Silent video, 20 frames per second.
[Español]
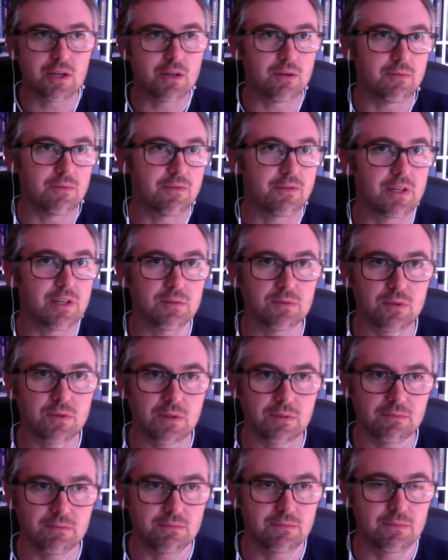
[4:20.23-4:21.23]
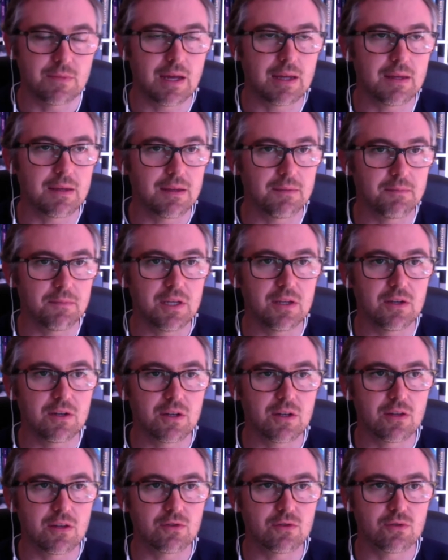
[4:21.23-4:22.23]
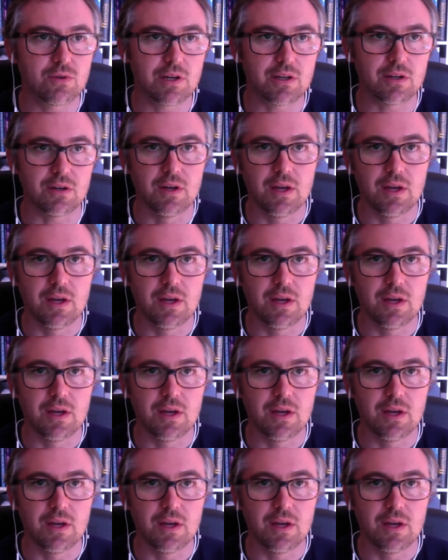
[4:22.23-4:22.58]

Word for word: en Facebook mm, hay millones de usuarios,